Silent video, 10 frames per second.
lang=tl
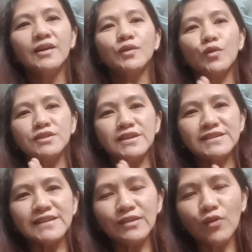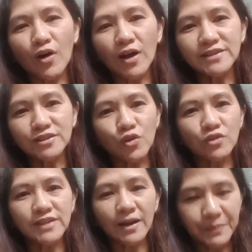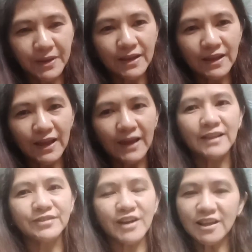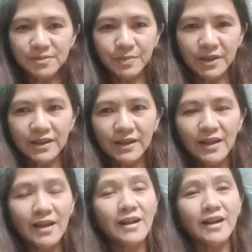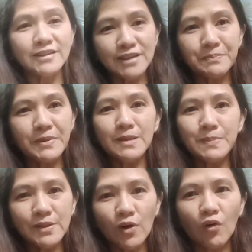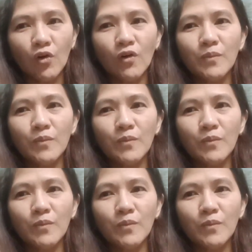Kung interesado ka, just contact me and trust me. Kasi Pilipino ko,